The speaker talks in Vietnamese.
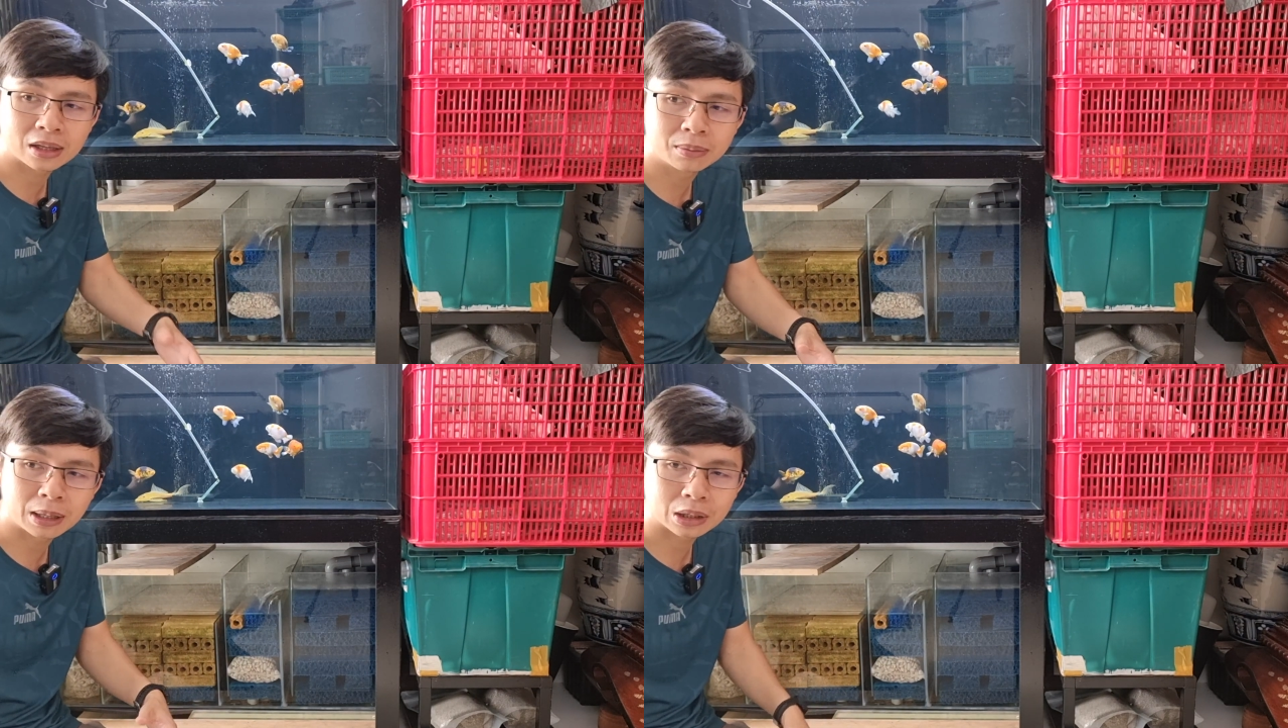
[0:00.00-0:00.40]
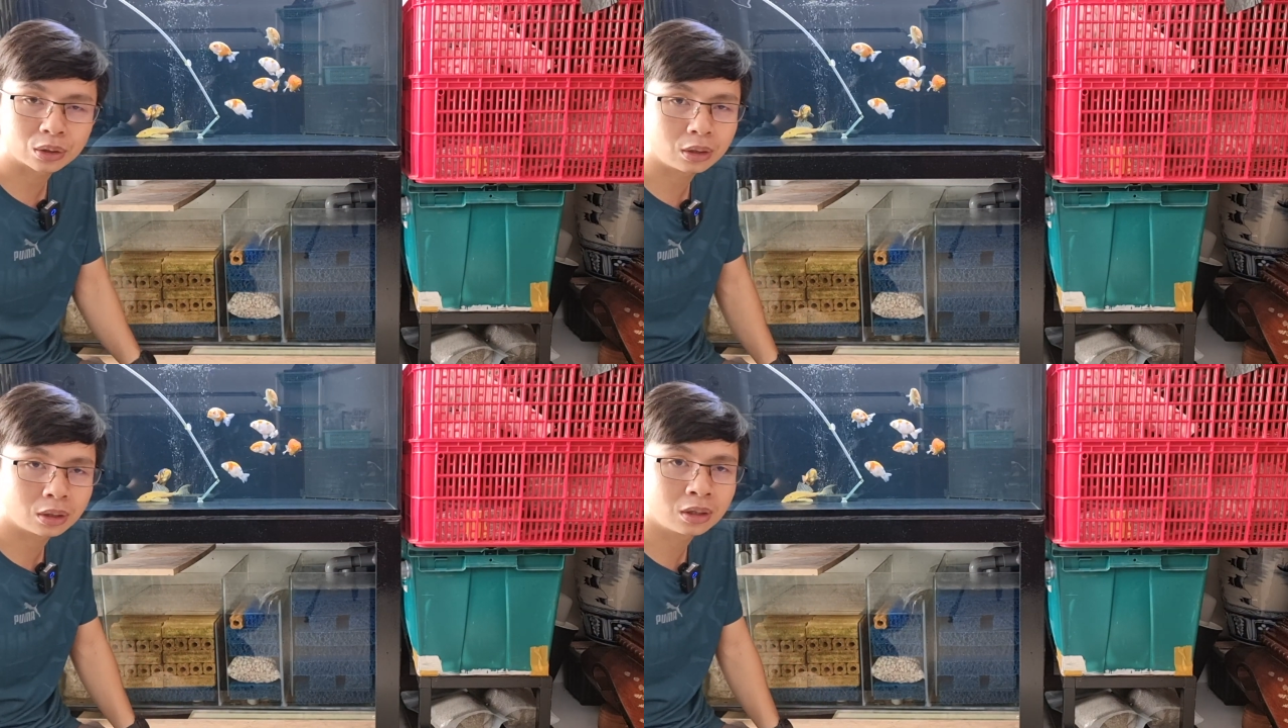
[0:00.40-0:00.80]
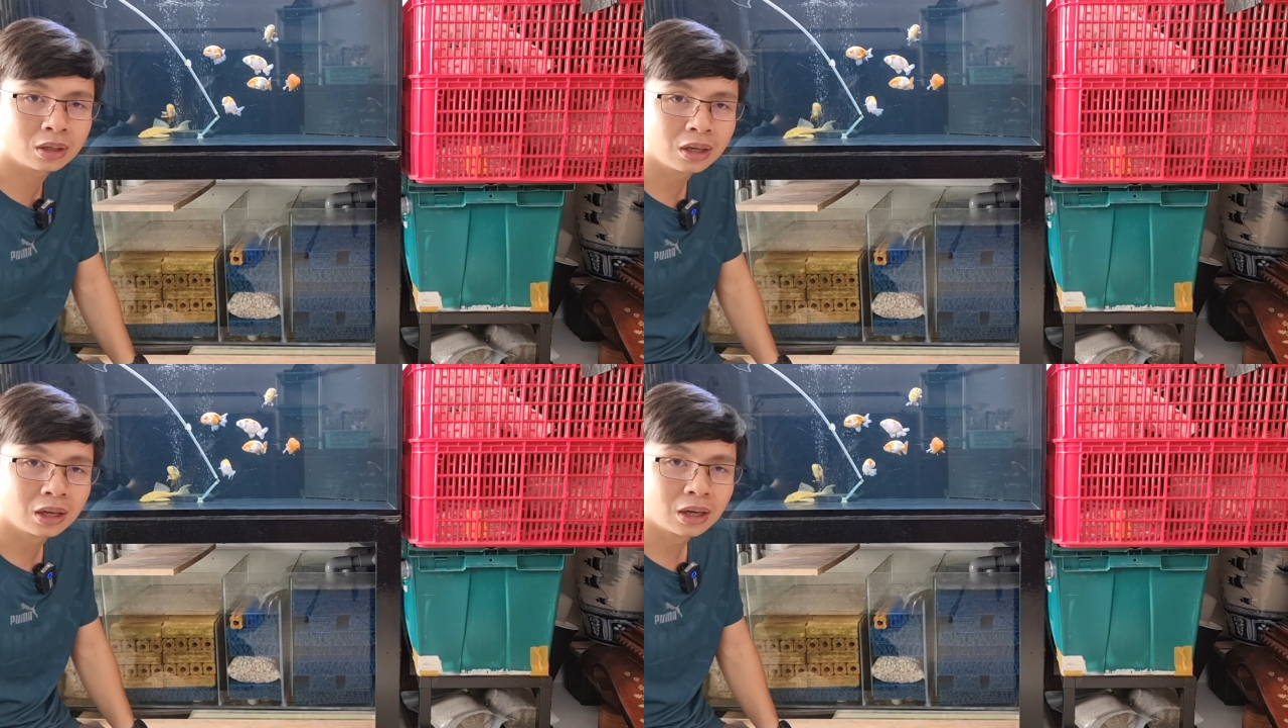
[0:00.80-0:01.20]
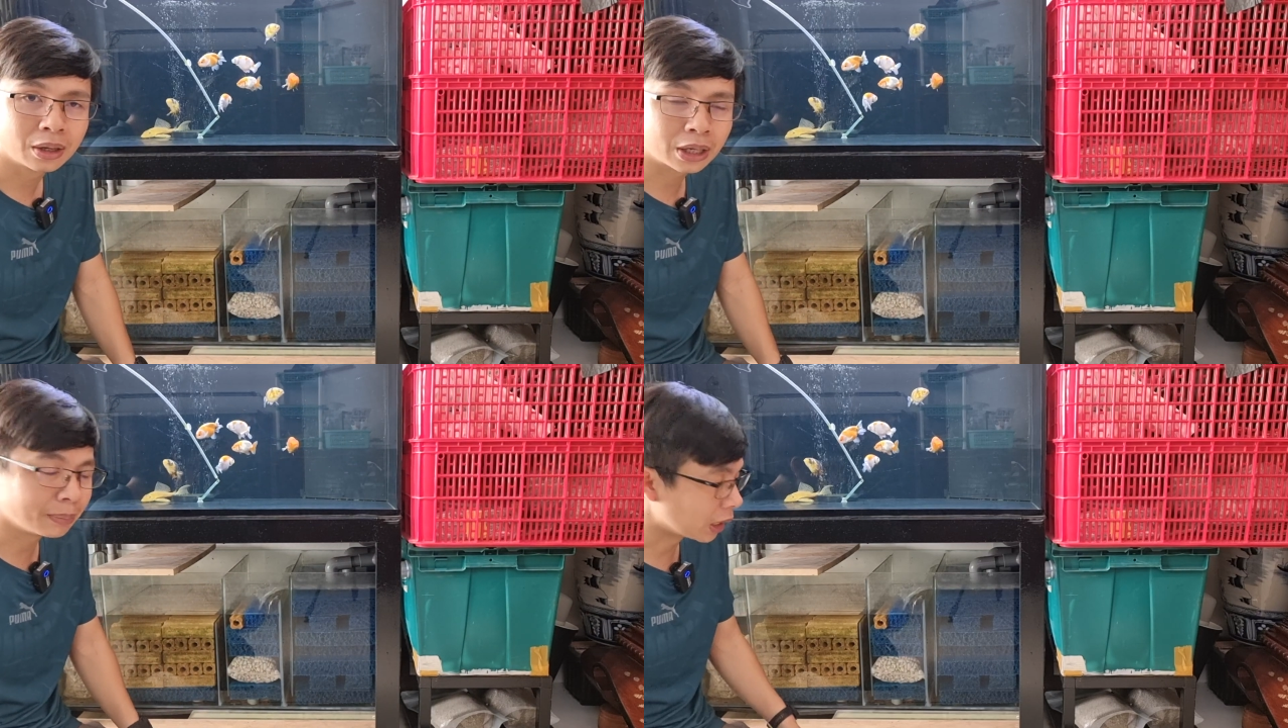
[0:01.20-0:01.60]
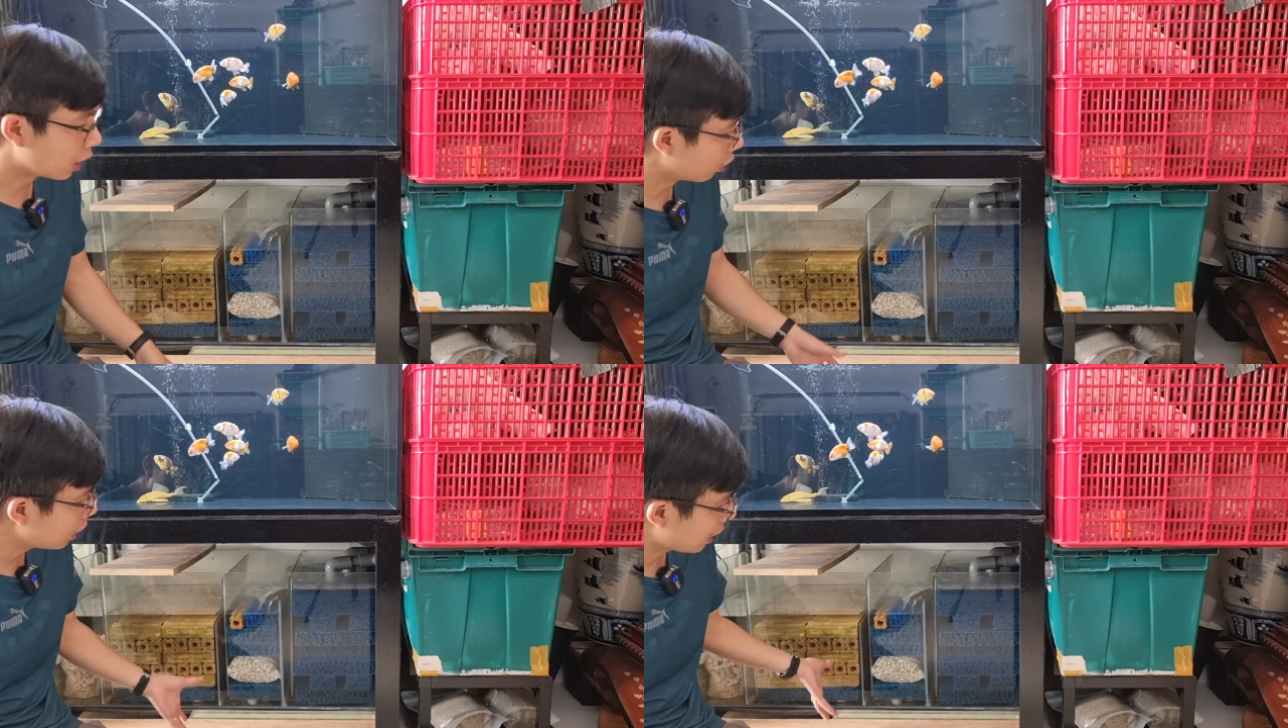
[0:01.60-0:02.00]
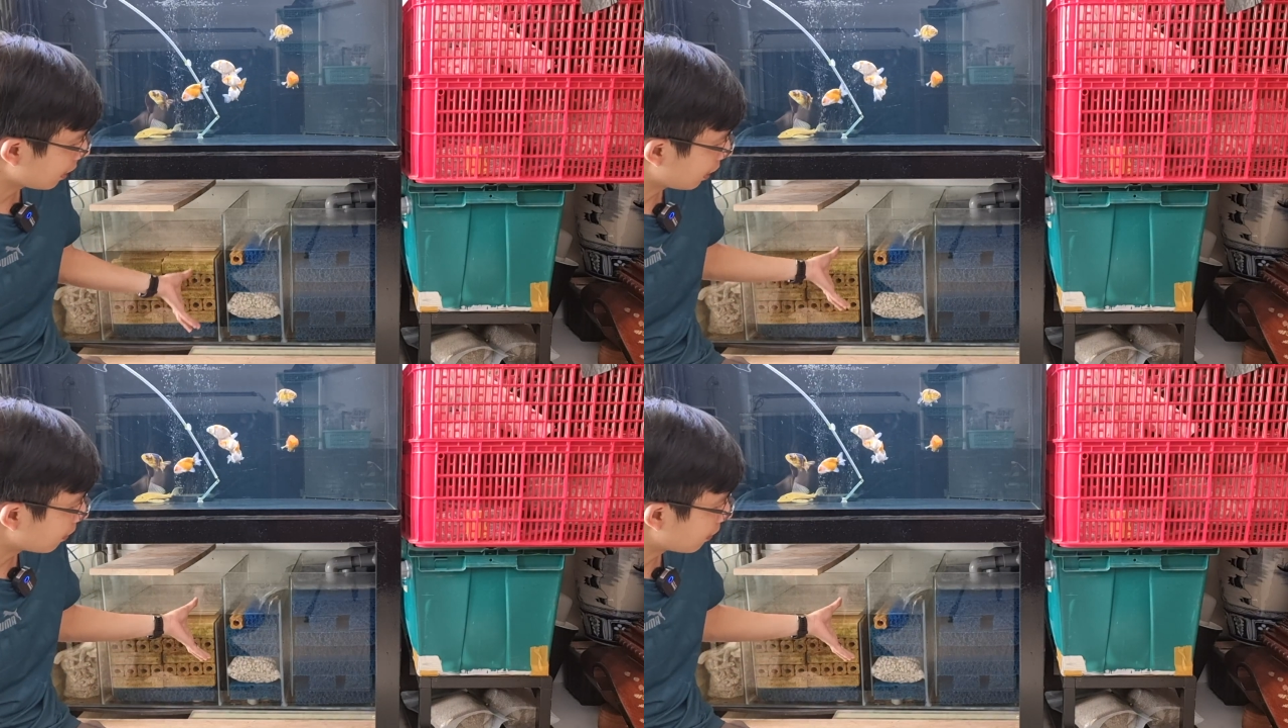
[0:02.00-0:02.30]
Nhưng mà tuy khi mình hỏi ra thì